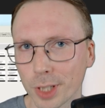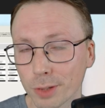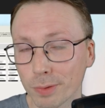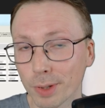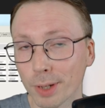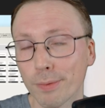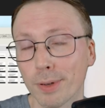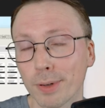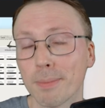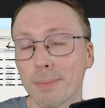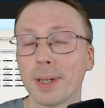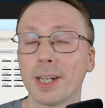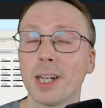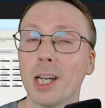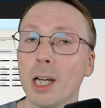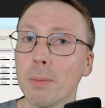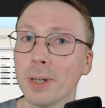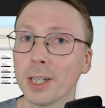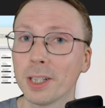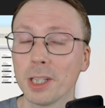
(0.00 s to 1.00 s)
deswegen fand mein
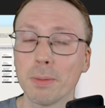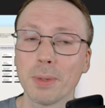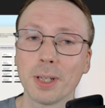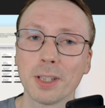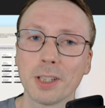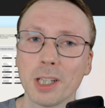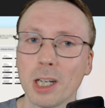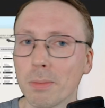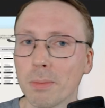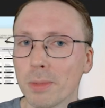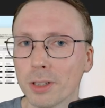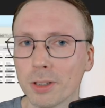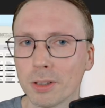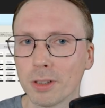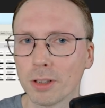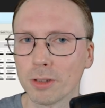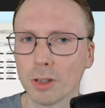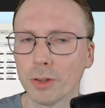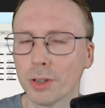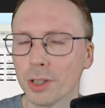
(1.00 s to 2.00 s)
Arbeitgeber damals
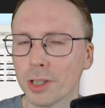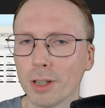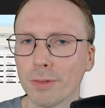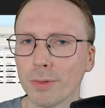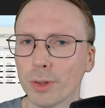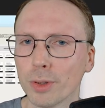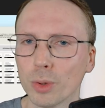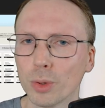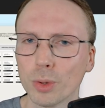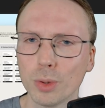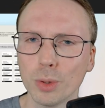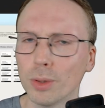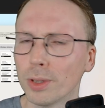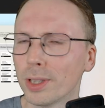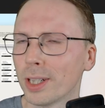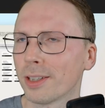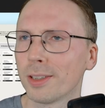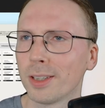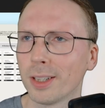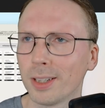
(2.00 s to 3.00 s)
das auch nicht einfach nur cool und
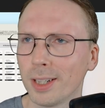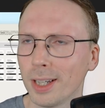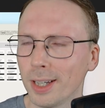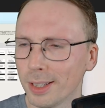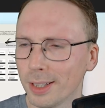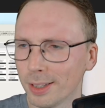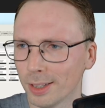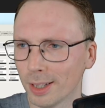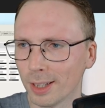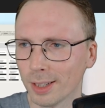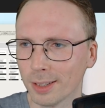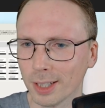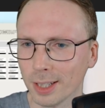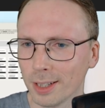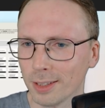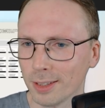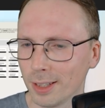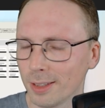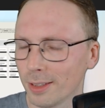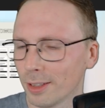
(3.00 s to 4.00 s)
hat gedacht, hey, hier,
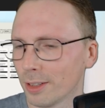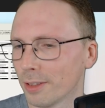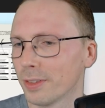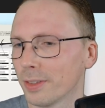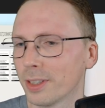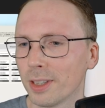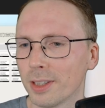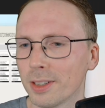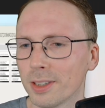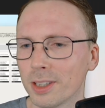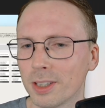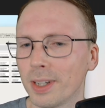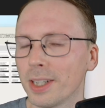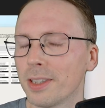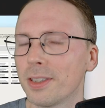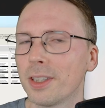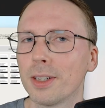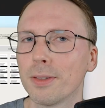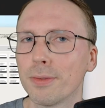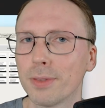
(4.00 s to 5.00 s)
Andreas hat da irgendwie seine zwei
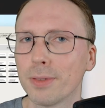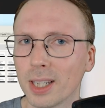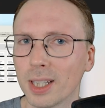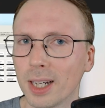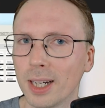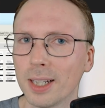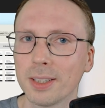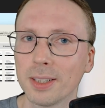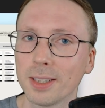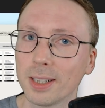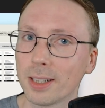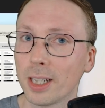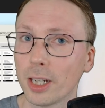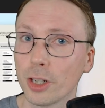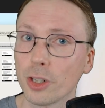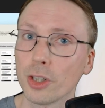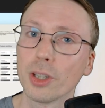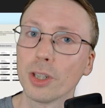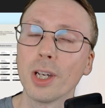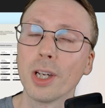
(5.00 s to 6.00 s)
Zertifikate in der
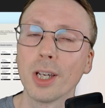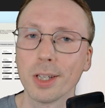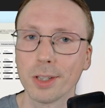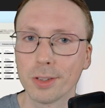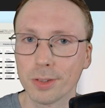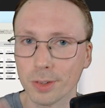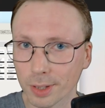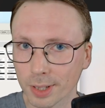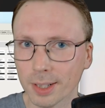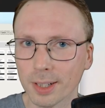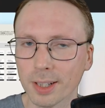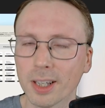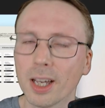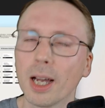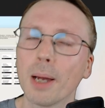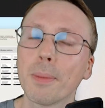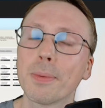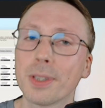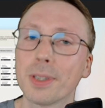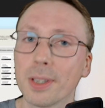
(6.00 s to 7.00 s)
Tasche, sondern dann
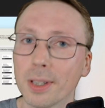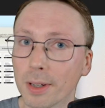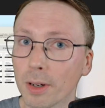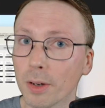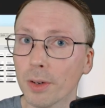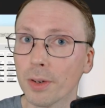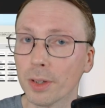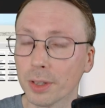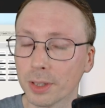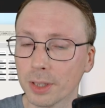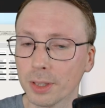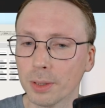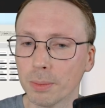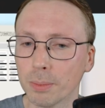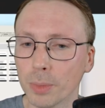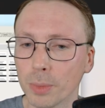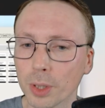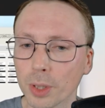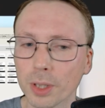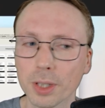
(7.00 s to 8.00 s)
gab es dann auch noch die
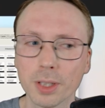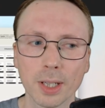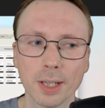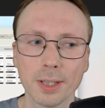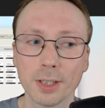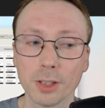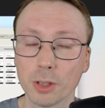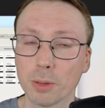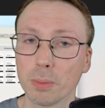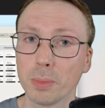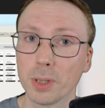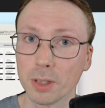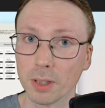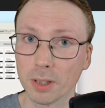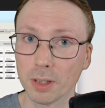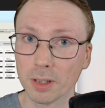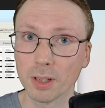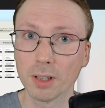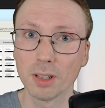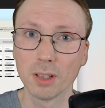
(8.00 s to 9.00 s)
Möglichkeit, dass ich mich
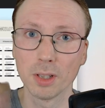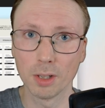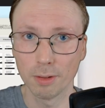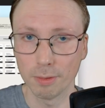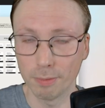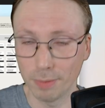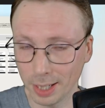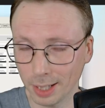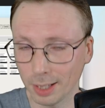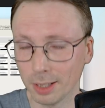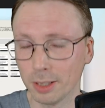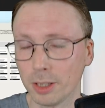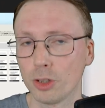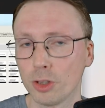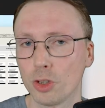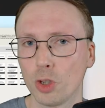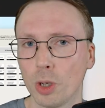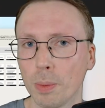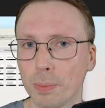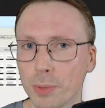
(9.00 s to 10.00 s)
dann da während
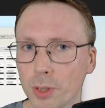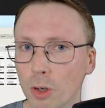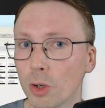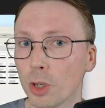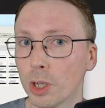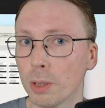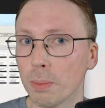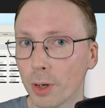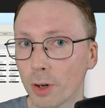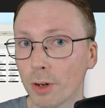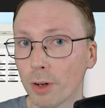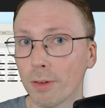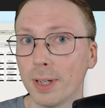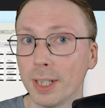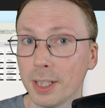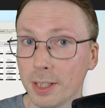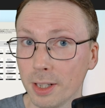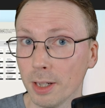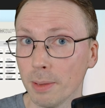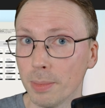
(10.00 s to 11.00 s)
des Jobs auch immer noch
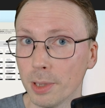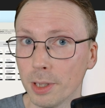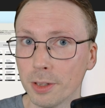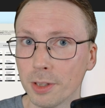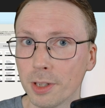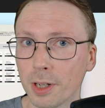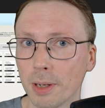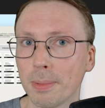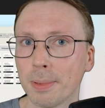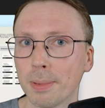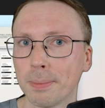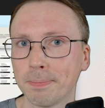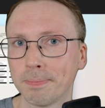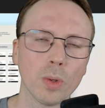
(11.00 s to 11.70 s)
weitergebildet habe.